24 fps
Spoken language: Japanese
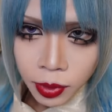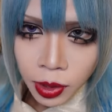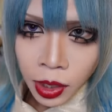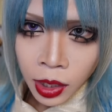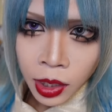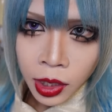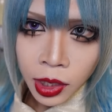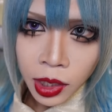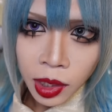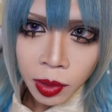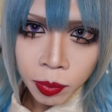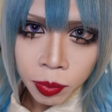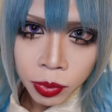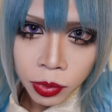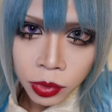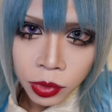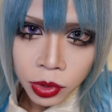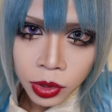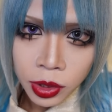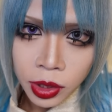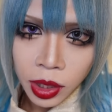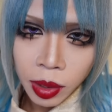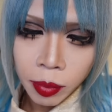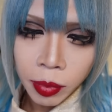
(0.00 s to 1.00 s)
赤リップ
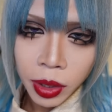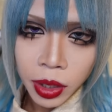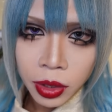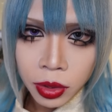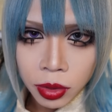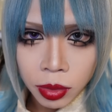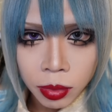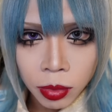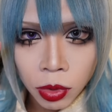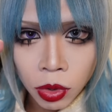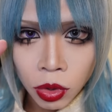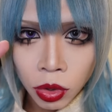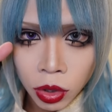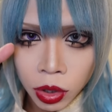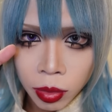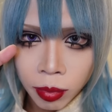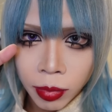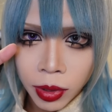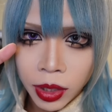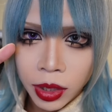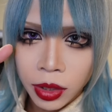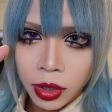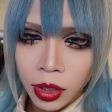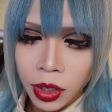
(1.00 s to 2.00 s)
塗ってメイクも濃い
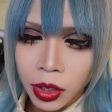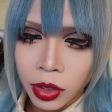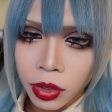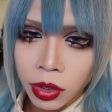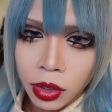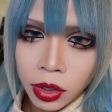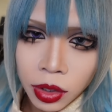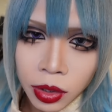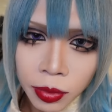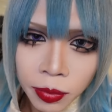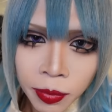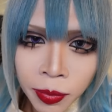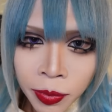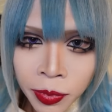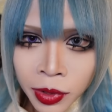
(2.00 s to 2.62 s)
めっていう